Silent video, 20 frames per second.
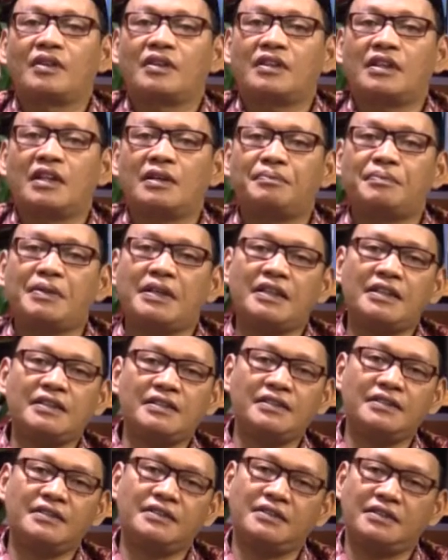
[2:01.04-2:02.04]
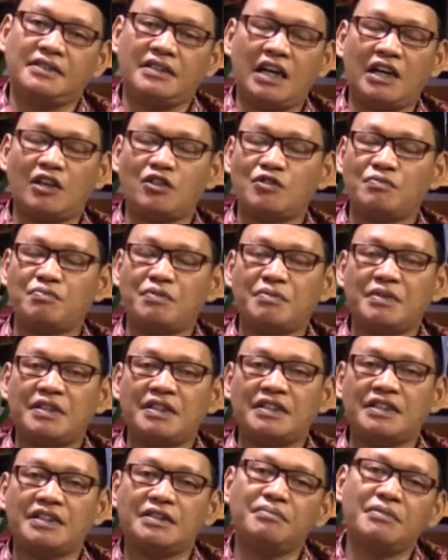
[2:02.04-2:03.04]
Kenapa harus
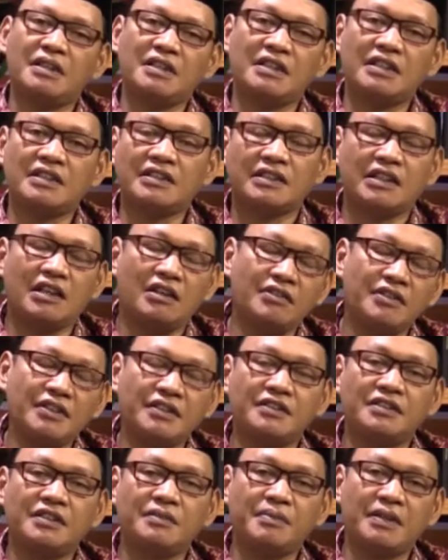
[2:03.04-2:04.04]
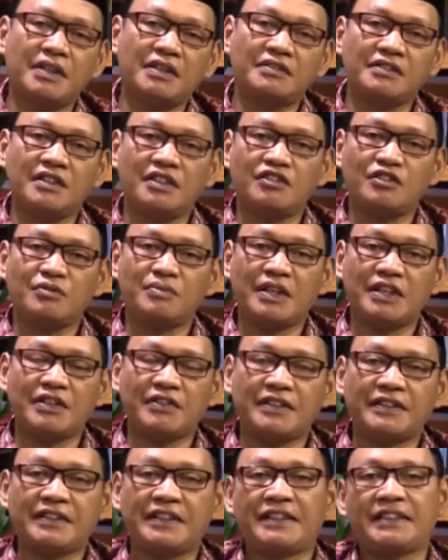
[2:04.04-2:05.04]
memiliki iman dan tauhid kepada Allah
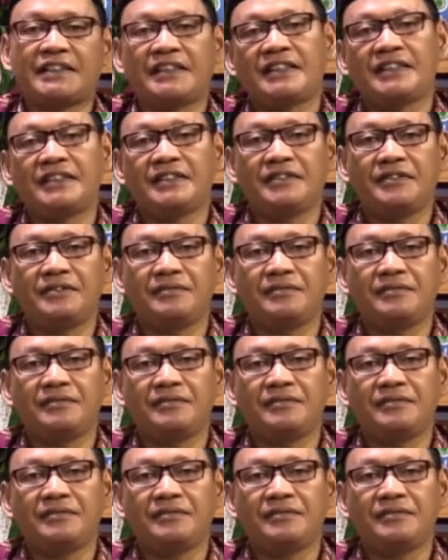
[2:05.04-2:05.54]
Subhanahu wa taala?